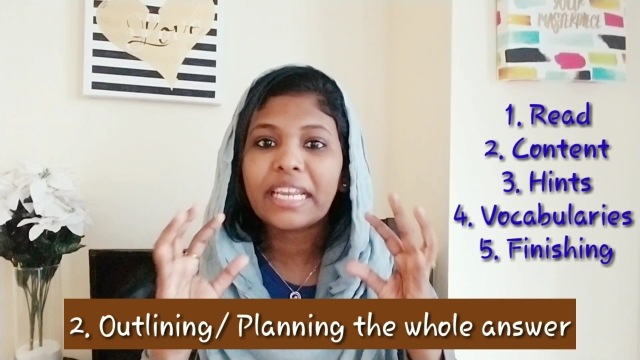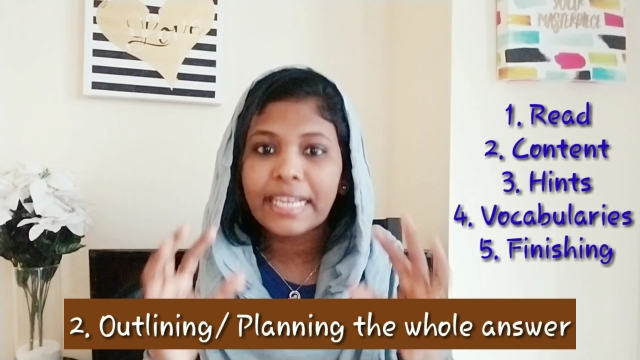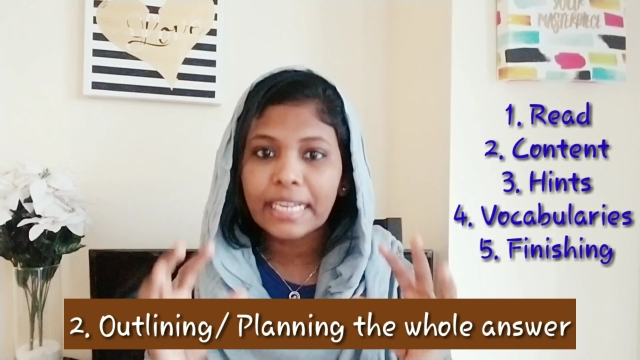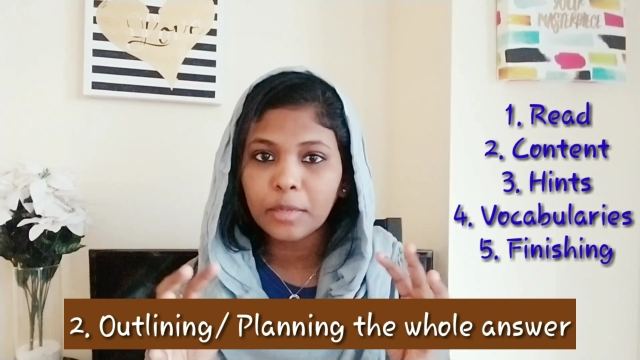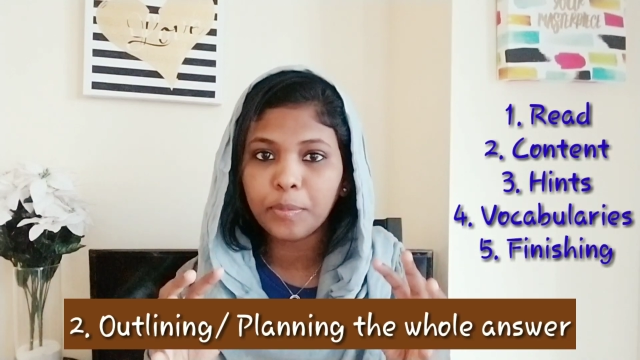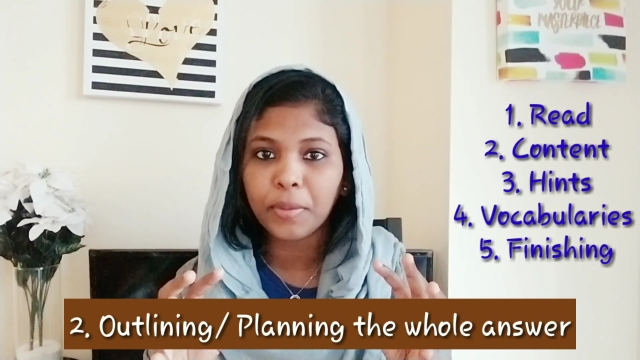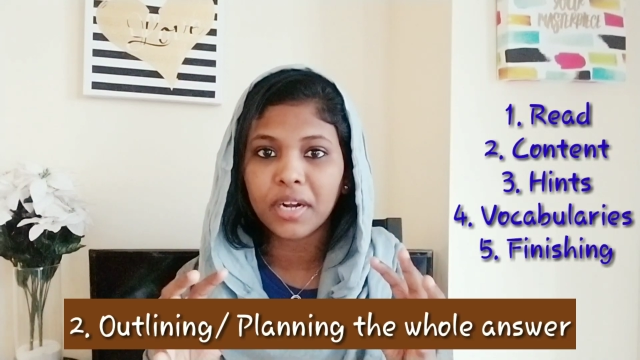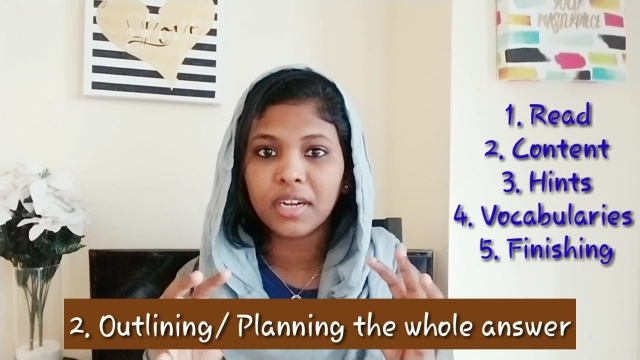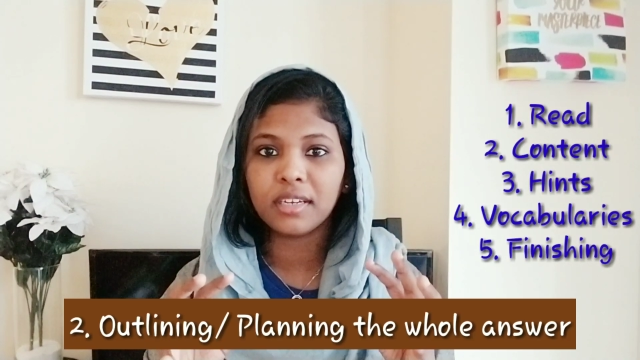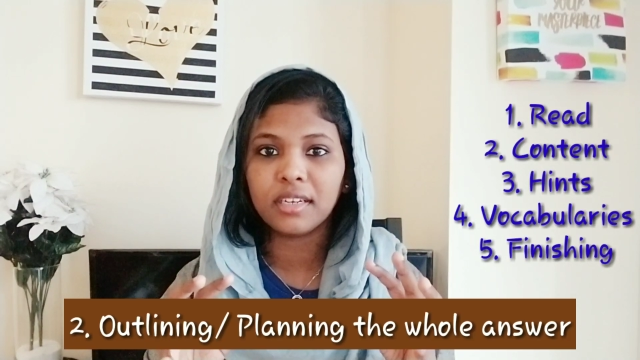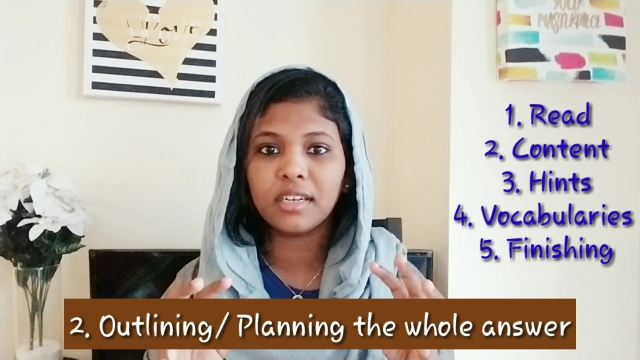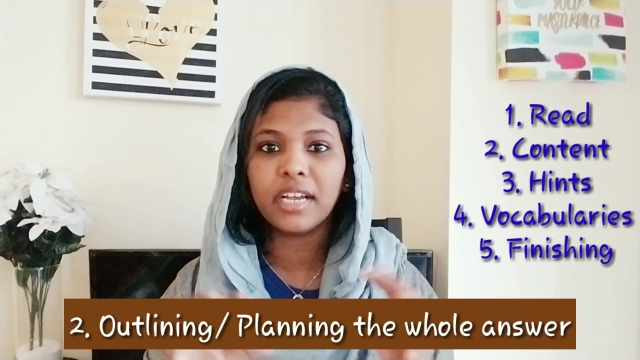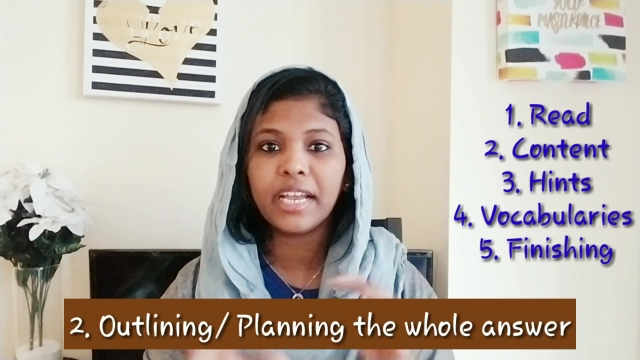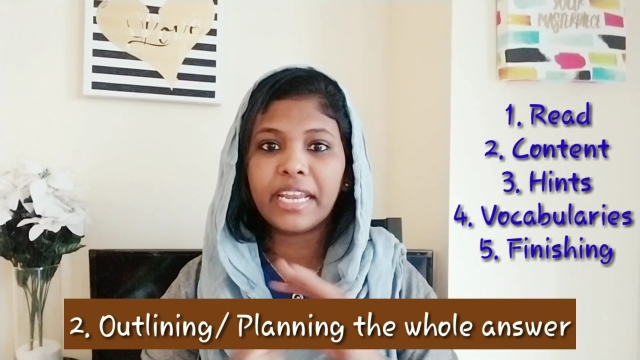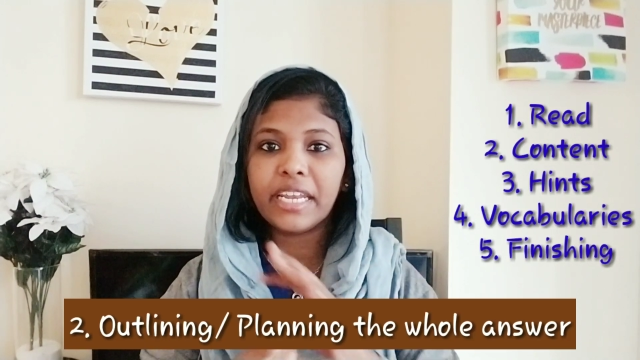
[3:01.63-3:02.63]
ரீட்
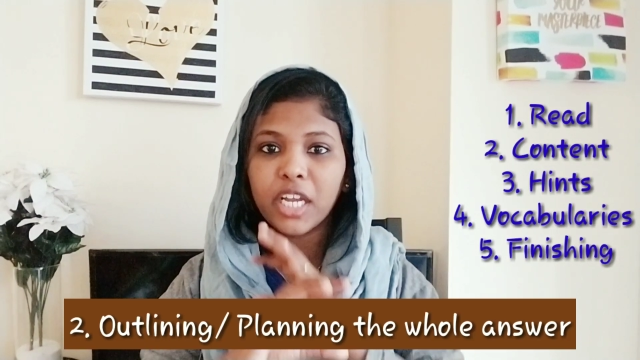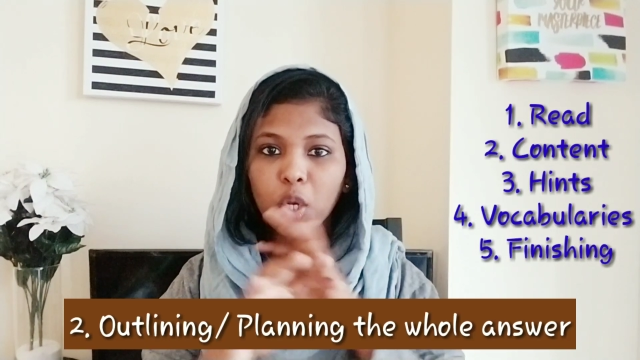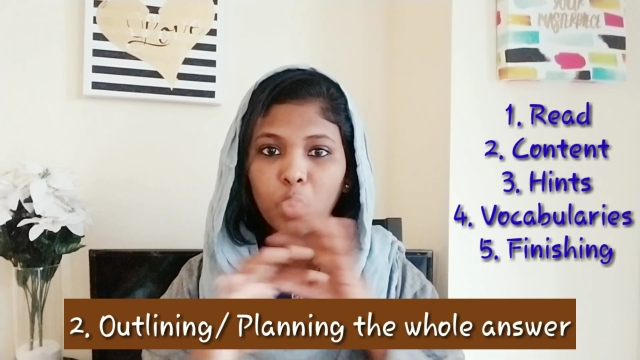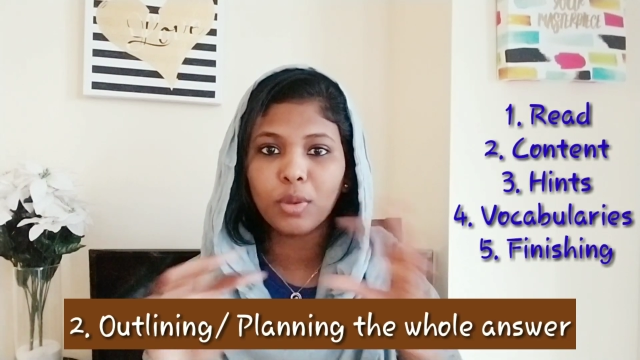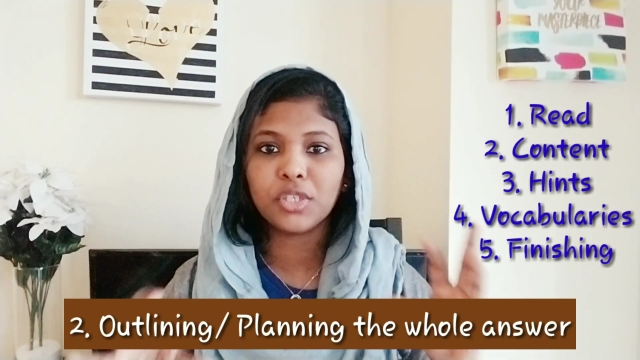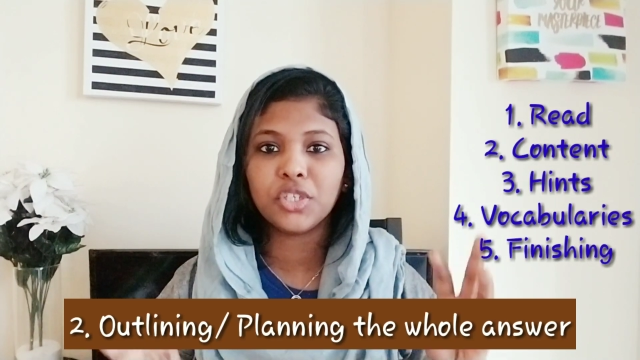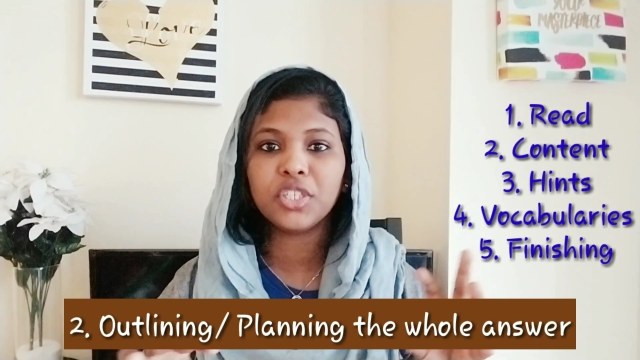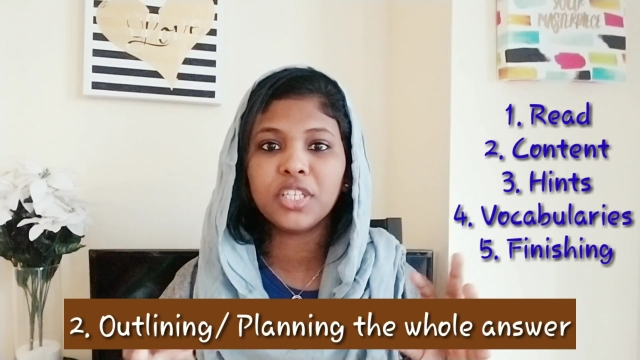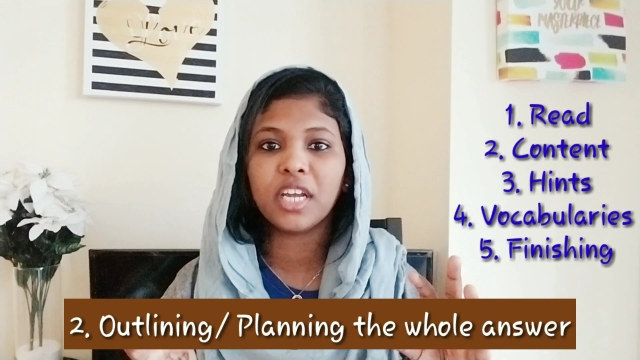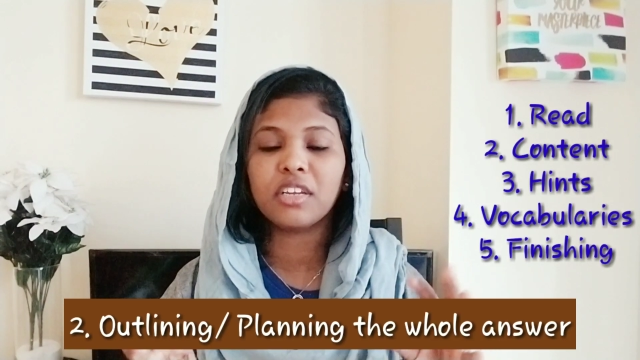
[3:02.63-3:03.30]
பண்ணுங்கள் என்ன கொஷின்